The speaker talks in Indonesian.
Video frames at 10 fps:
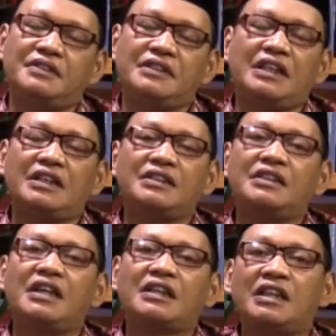Dia
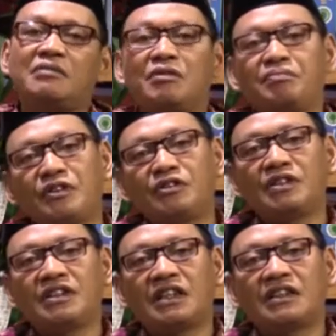tidak akan
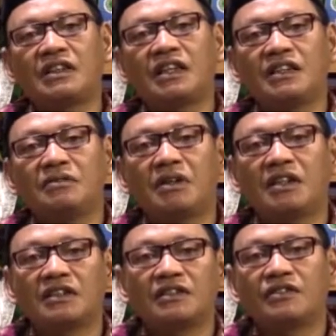mempedulikan lagi
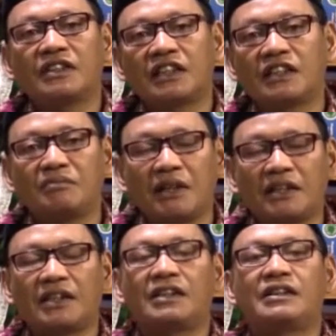mana saudara,
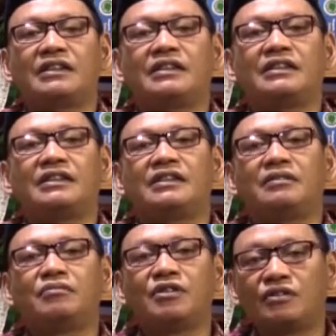mana
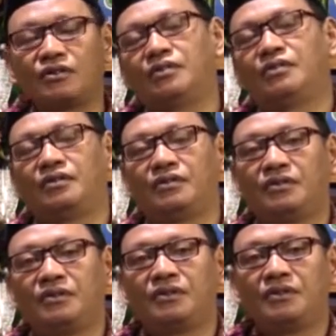musuh.
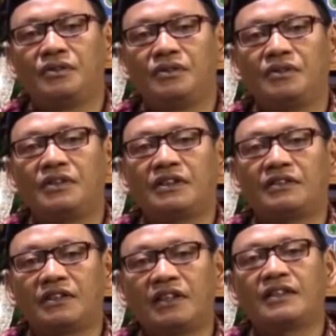
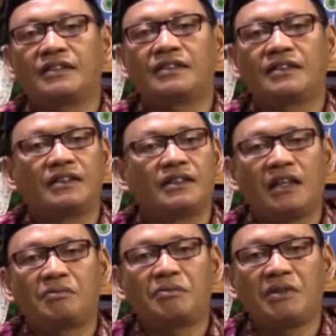Yang jelas,
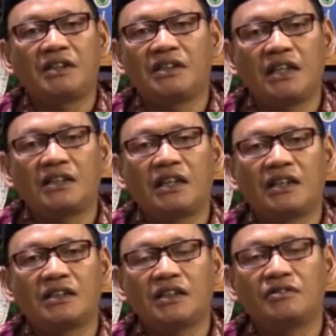apabila tidak
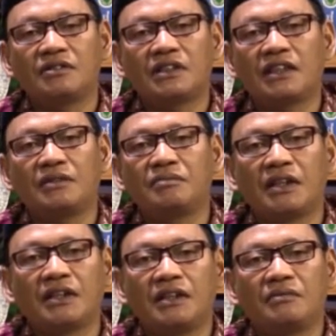ada akhlakul
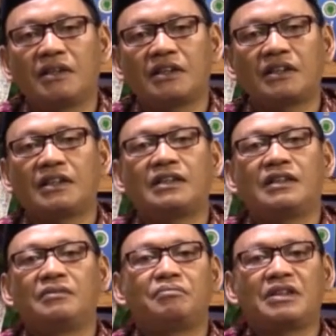karimah, maka
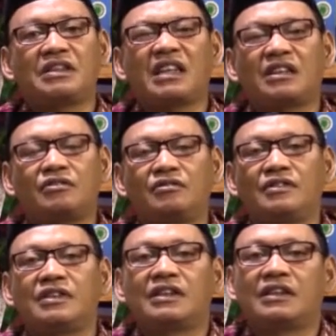
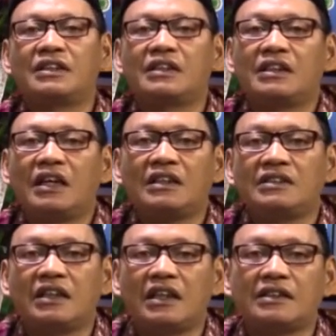perilakunya
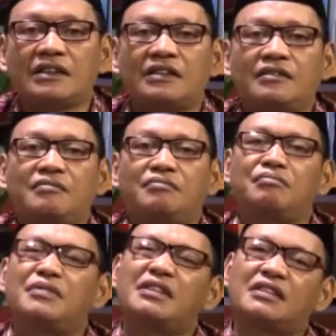hanya akan
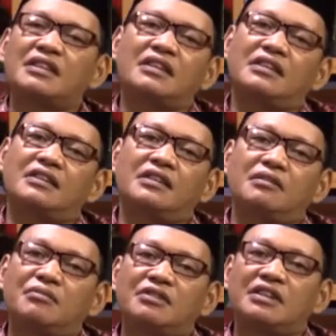bisa
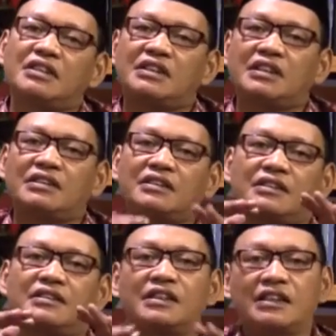menjadikan
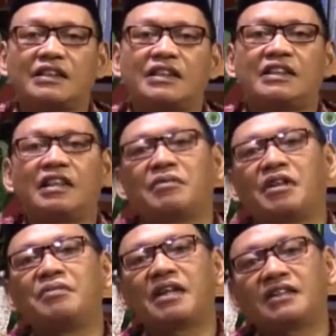kejelekan dan
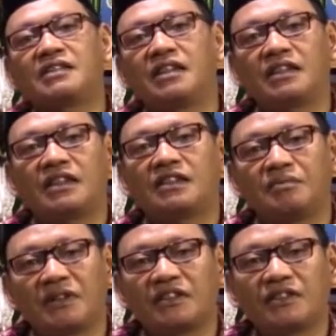menebar
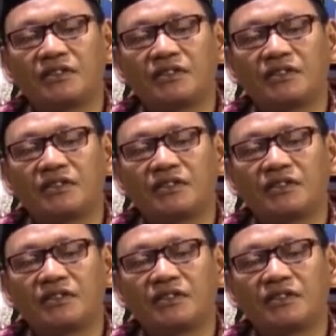kejelekan pada